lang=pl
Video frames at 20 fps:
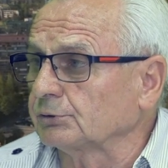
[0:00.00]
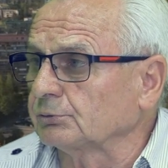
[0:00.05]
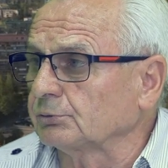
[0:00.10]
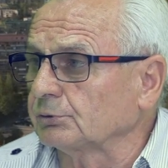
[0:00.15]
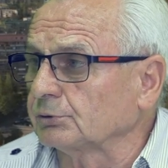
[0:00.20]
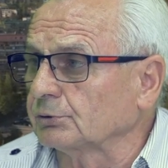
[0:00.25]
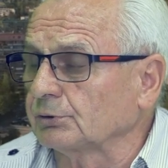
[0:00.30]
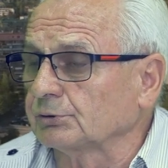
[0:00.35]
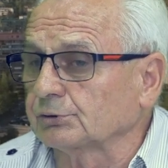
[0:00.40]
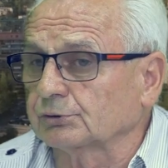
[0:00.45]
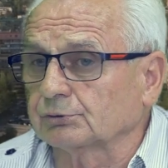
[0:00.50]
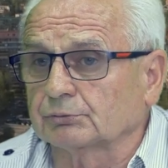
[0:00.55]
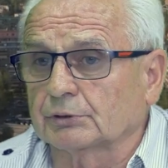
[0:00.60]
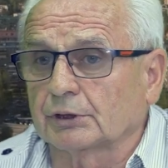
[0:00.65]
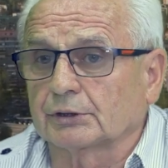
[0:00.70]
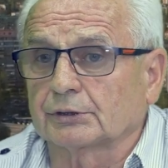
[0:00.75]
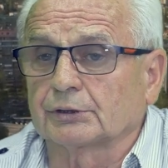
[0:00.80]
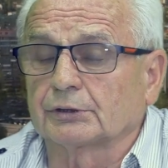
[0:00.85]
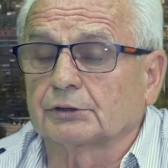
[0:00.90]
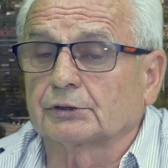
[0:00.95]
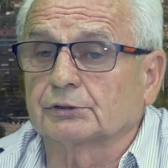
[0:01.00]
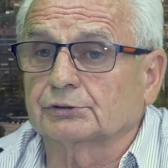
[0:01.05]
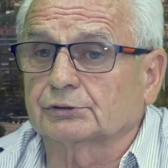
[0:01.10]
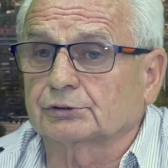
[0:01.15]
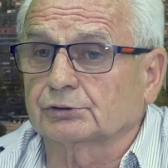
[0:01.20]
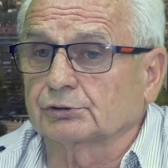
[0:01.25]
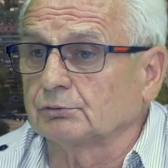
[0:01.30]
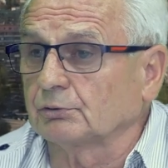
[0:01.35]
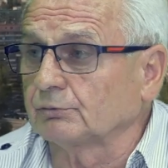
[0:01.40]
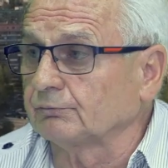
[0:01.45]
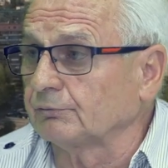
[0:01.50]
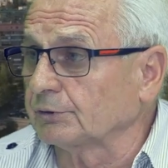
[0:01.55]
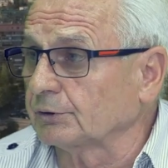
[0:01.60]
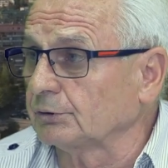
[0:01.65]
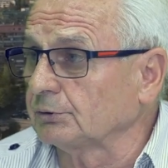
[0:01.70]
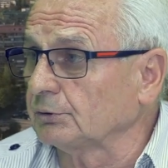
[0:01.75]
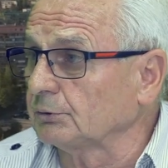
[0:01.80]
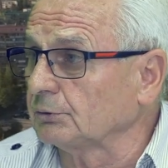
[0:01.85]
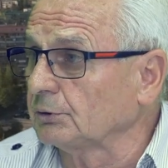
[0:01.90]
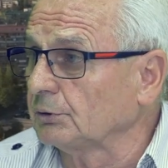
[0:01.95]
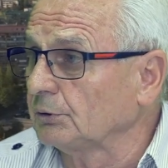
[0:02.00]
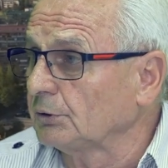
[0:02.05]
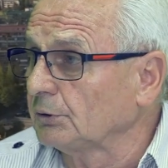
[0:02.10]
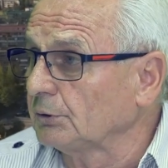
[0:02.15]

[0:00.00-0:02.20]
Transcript: który kończył karierę skrzydłowego